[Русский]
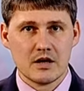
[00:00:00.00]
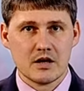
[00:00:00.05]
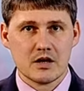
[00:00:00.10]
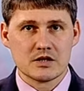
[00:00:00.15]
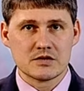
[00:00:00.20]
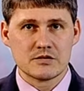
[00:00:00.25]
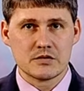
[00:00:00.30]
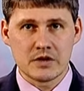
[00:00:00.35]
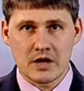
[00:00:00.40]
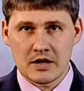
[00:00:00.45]

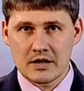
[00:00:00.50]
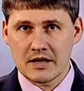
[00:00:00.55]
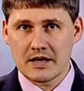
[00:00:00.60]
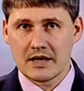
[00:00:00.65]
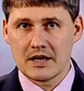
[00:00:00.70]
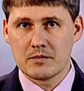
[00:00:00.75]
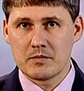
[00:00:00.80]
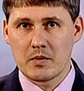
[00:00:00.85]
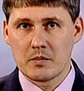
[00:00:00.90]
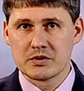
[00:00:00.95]
Светлана
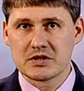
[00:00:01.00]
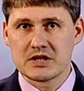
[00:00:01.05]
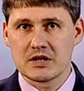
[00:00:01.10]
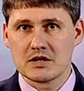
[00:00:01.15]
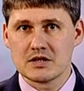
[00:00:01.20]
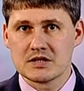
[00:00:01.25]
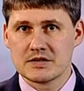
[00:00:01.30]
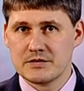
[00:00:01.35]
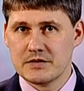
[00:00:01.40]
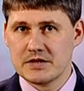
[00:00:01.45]
Кель
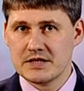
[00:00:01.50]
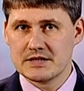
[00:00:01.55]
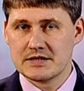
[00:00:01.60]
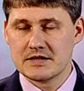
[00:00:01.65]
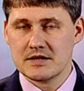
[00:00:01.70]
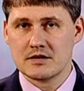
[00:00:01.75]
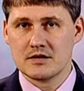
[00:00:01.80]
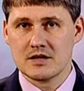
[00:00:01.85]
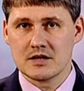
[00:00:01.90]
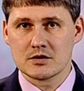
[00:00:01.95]
попыталась
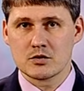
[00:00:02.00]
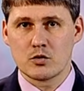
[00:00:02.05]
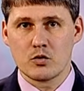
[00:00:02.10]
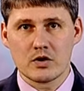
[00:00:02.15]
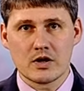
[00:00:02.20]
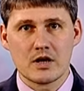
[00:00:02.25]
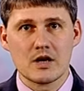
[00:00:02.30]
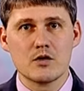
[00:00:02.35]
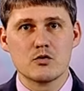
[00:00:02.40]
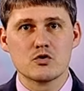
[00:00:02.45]
выяснить,
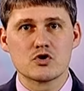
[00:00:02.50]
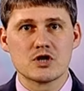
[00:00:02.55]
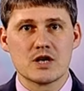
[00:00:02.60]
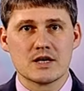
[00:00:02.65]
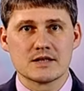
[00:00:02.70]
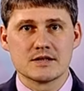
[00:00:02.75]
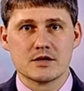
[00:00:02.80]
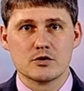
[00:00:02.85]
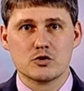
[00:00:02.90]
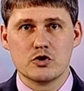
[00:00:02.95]
насколько ли
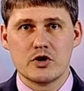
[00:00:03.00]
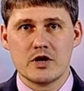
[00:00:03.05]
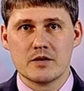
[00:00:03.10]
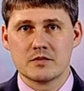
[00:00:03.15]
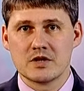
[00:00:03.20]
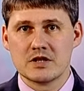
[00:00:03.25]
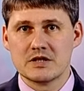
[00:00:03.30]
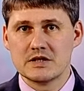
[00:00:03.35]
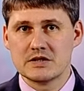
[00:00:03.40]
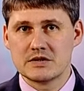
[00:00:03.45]
ужасна
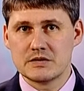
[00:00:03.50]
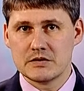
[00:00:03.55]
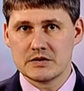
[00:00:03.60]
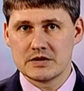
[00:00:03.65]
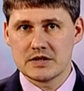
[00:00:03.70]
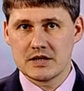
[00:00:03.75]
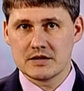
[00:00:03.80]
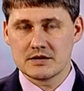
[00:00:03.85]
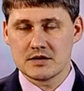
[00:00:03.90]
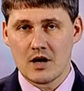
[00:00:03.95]
тюремная
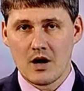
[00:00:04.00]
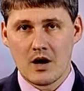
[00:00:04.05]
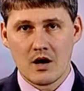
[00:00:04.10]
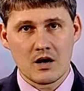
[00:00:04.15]
действительность,